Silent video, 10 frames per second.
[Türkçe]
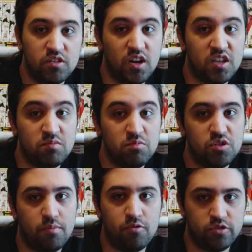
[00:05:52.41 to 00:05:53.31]
Direkt ismi
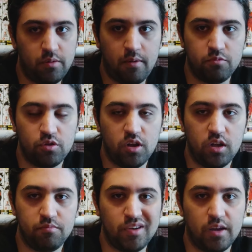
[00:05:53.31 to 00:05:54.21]
Japonca ben burada
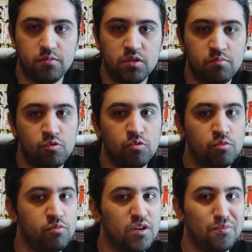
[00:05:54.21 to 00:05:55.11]
bırakmışım.
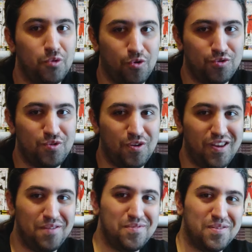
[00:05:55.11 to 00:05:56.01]
Umarım doğru
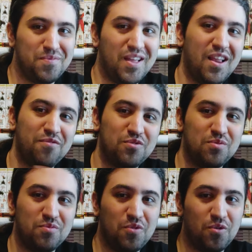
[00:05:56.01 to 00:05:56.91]
söyleyebilirim.
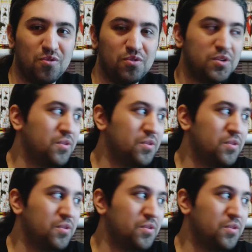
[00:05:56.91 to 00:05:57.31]
Telaffuzum doğru olur.